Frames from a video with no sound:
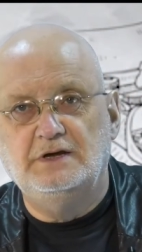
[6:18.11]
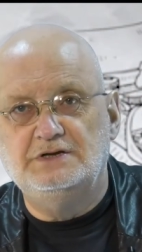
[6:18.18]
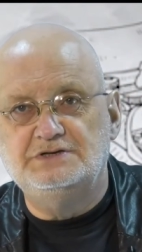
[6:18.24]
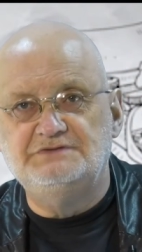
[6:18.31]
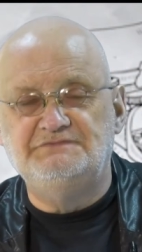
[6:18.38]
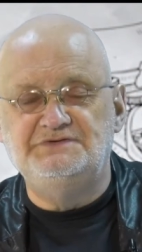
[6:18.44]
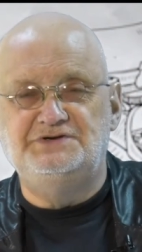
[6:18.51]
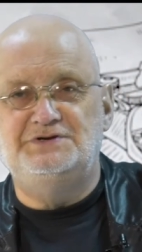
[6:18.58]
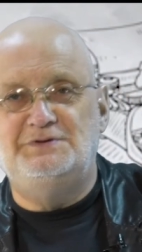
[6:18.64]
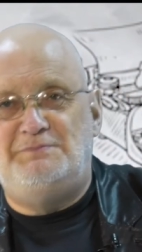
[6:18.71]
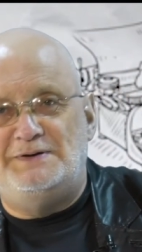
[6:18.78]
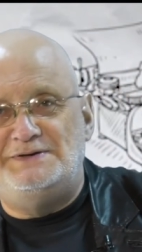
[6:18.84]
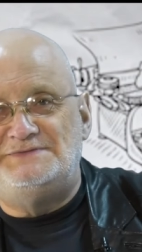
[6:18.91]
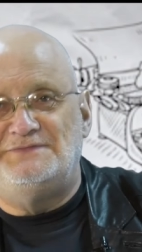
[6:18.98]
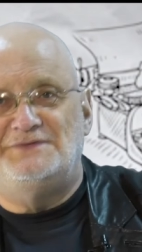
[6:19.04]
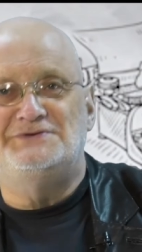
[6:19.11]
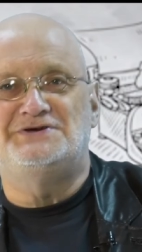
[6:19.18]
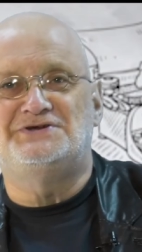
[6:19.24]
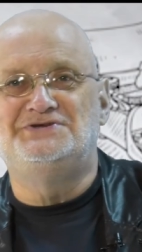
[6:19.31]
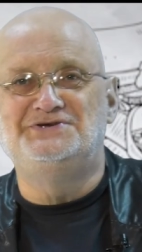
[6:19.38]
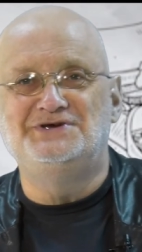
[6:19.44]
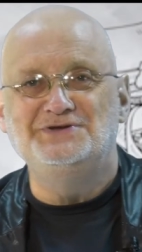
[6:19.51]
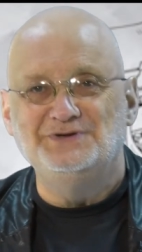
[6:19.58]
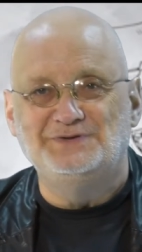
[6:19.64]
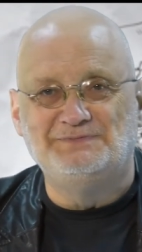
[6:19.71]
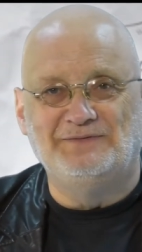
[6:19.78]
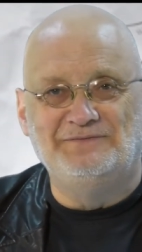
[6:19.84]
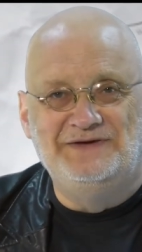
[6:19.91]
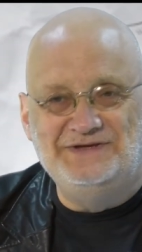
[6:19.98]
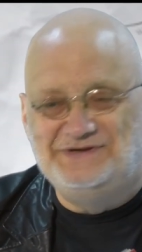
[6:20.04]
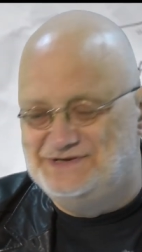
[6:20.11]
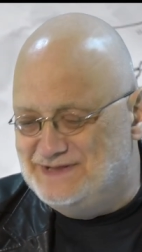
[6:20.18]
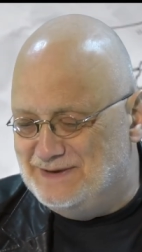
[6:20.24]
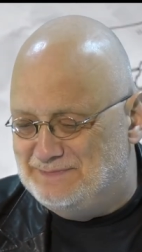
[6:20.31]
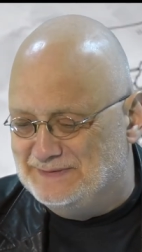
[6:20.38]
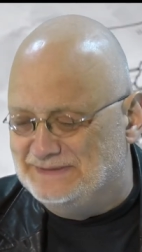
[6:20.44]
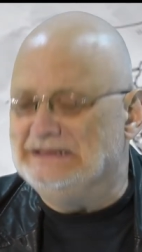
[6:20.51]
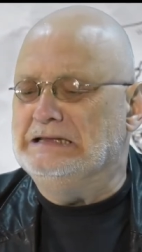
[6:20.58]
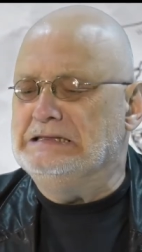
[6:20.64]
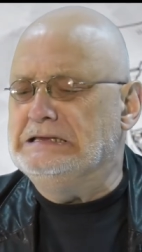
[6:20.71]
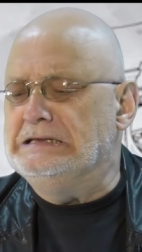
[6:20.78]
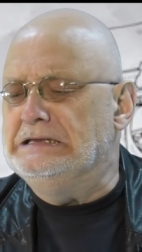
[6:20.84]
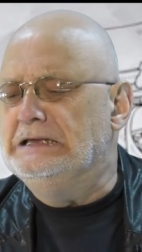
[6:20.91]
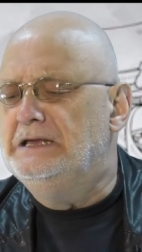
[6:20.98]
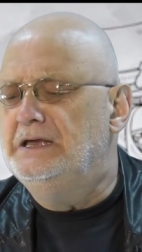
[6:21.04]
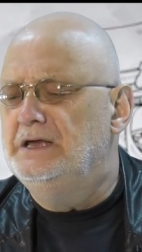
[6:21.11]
Czy widzicie Państwo chociaż cień odpowiedzi na pytanie,